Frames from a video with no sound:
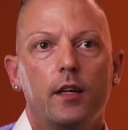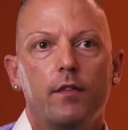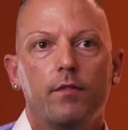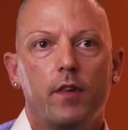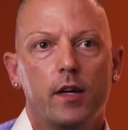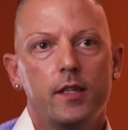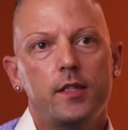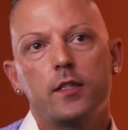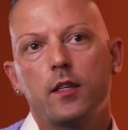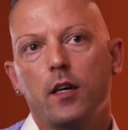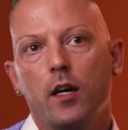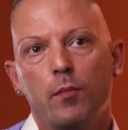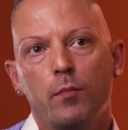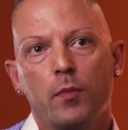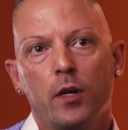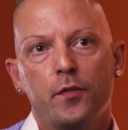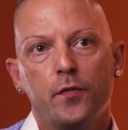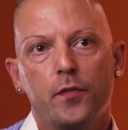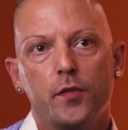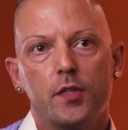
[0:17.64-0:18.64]
Was kann
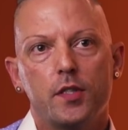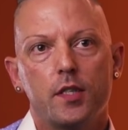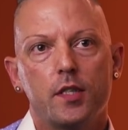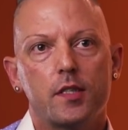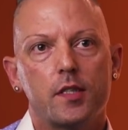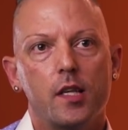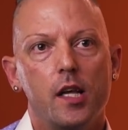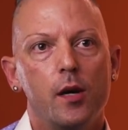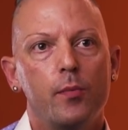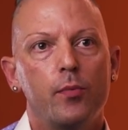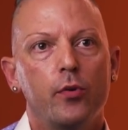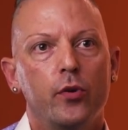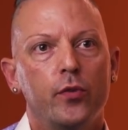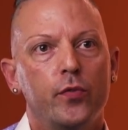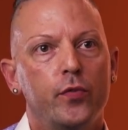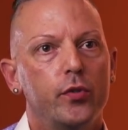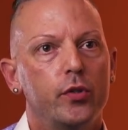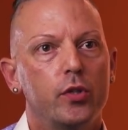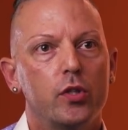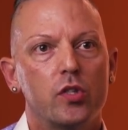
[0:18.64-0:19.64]
man für sich selber
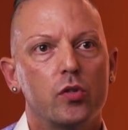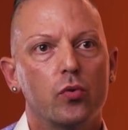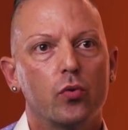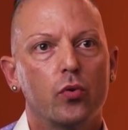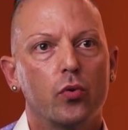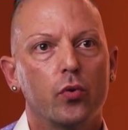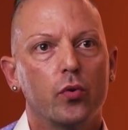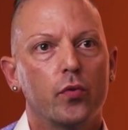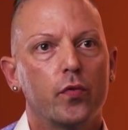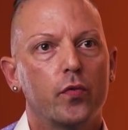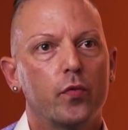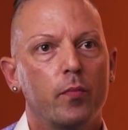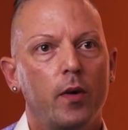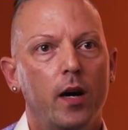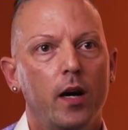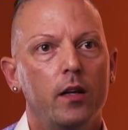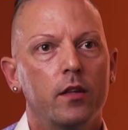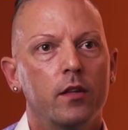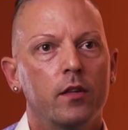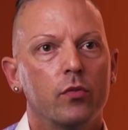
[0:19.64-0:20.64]
und für die Zukunft
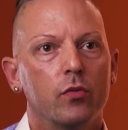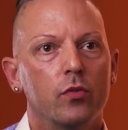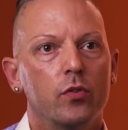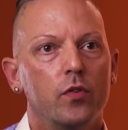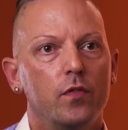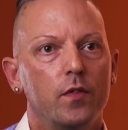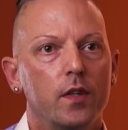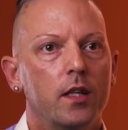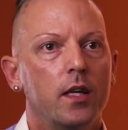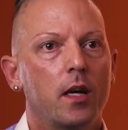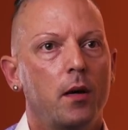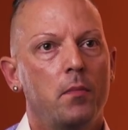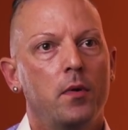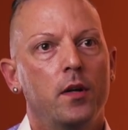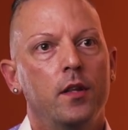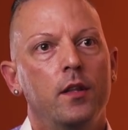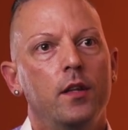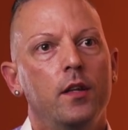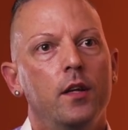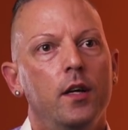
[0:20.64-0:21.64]
machen und wie kann
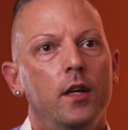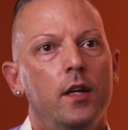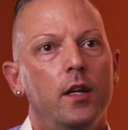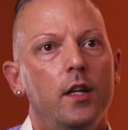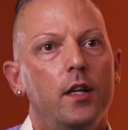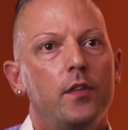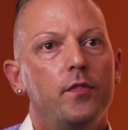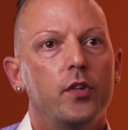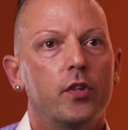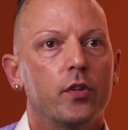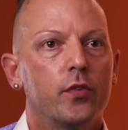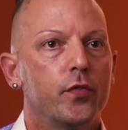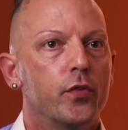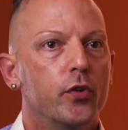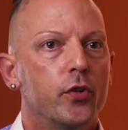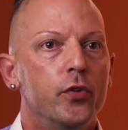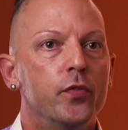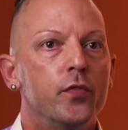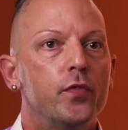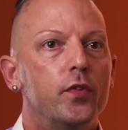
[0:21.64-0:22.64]
man wieder einen
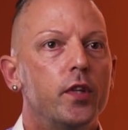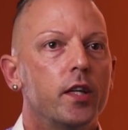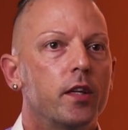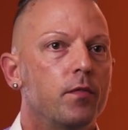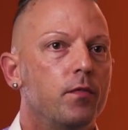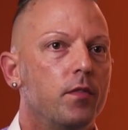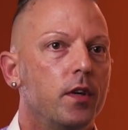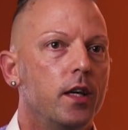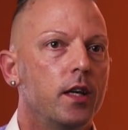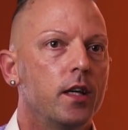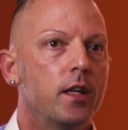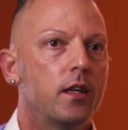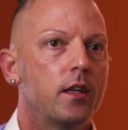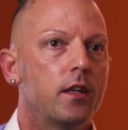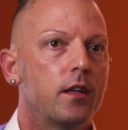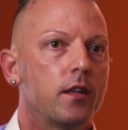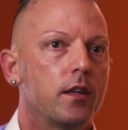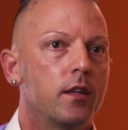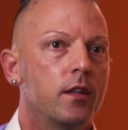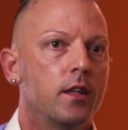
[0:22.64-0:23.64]
vernünftigen
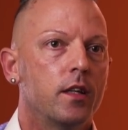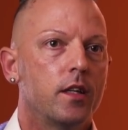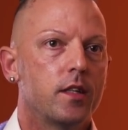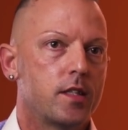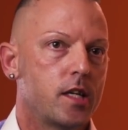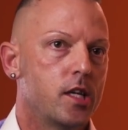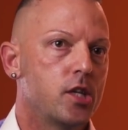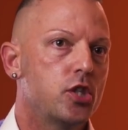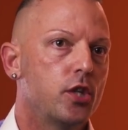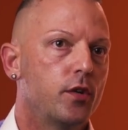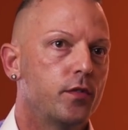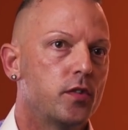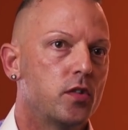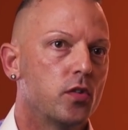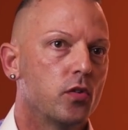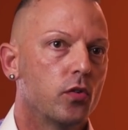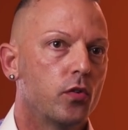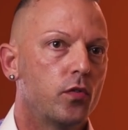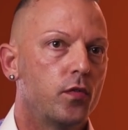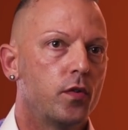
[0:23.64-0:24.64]
Weg in die Gesellschaft
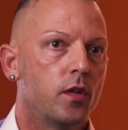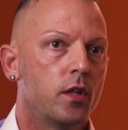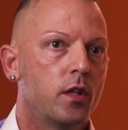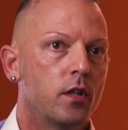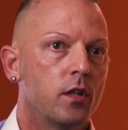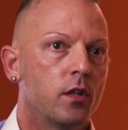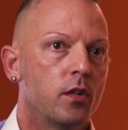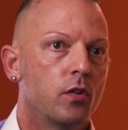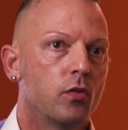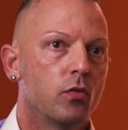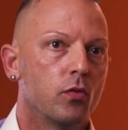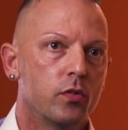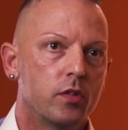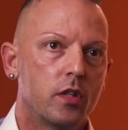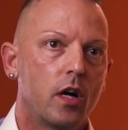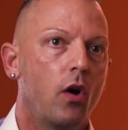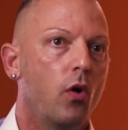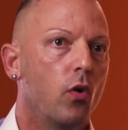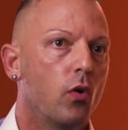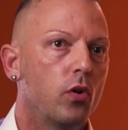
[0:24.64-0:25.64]
zurückfinden
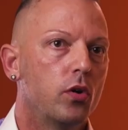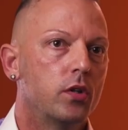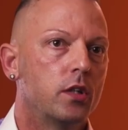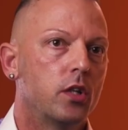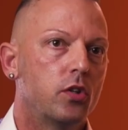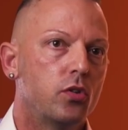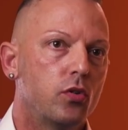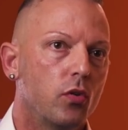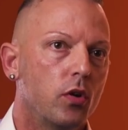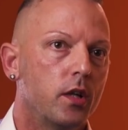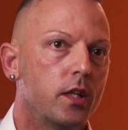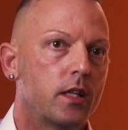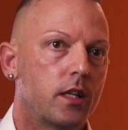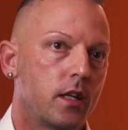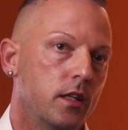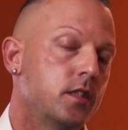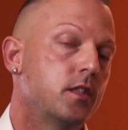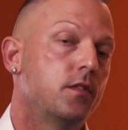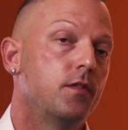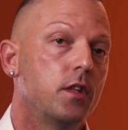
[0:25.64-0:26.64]
und auch natürlich
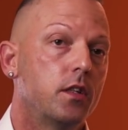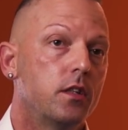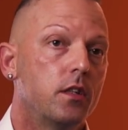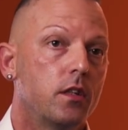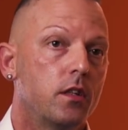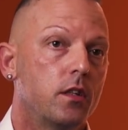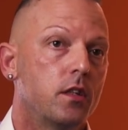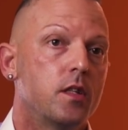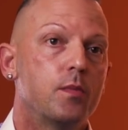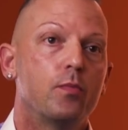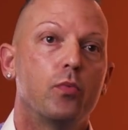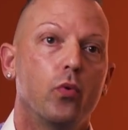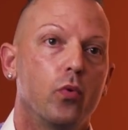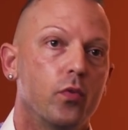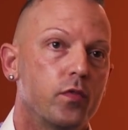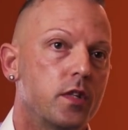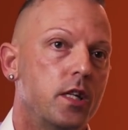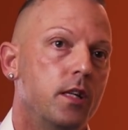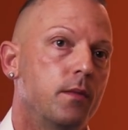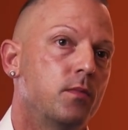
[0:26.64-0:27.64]
ganz wichtig in das
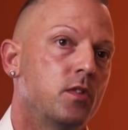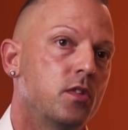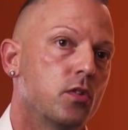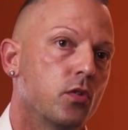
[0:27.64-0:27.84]
Berufsleben